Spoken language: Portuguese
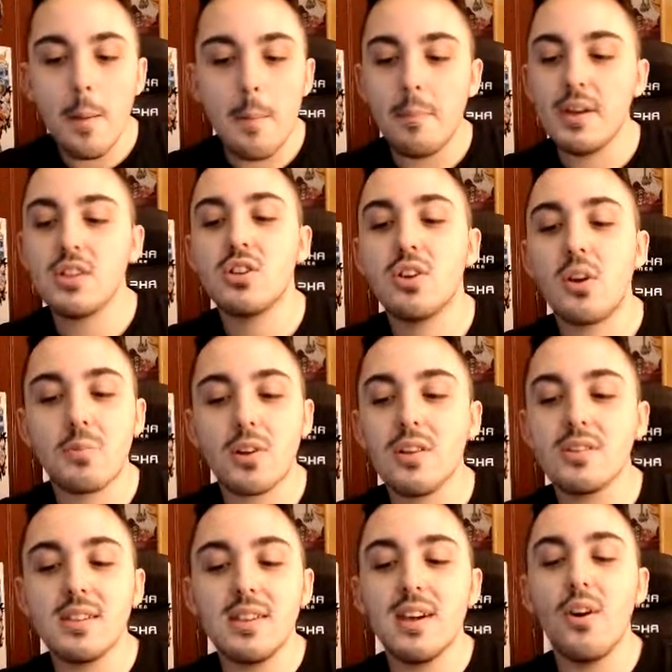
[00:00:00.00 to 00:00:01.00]
mas só por
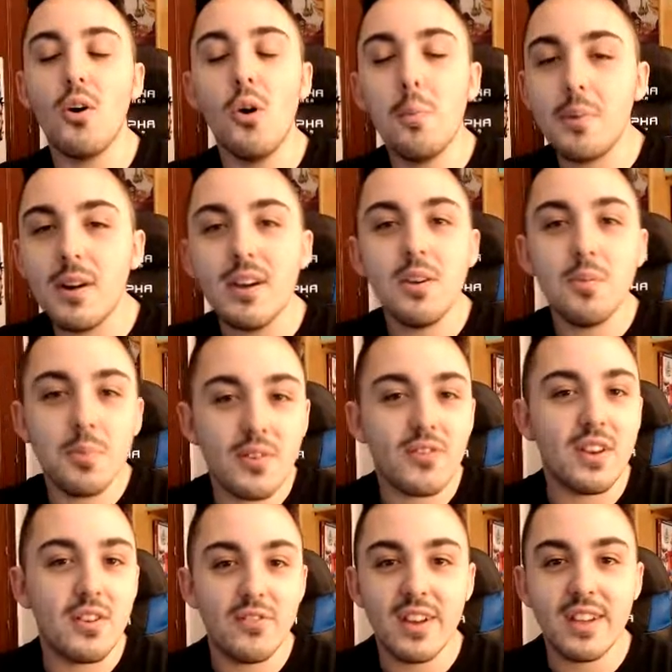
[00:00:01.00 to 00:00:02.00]
causa da roupa eu
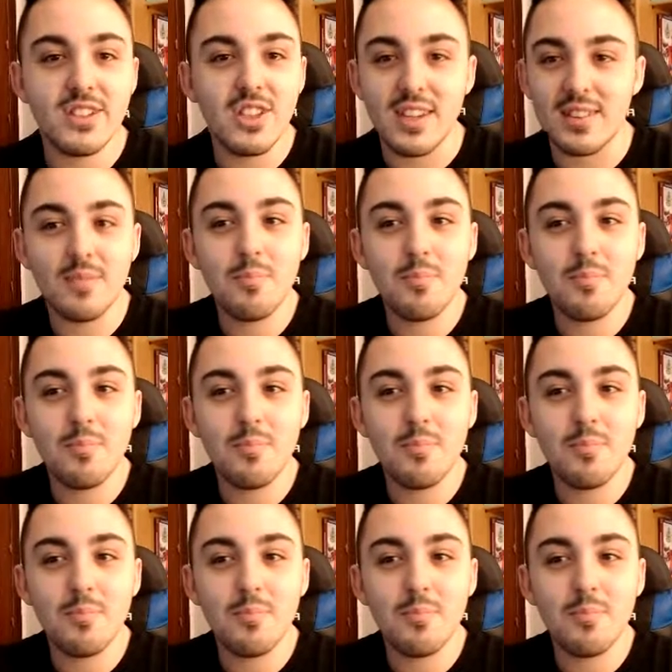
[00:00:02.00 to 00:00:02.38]
prefiro o Vegeta.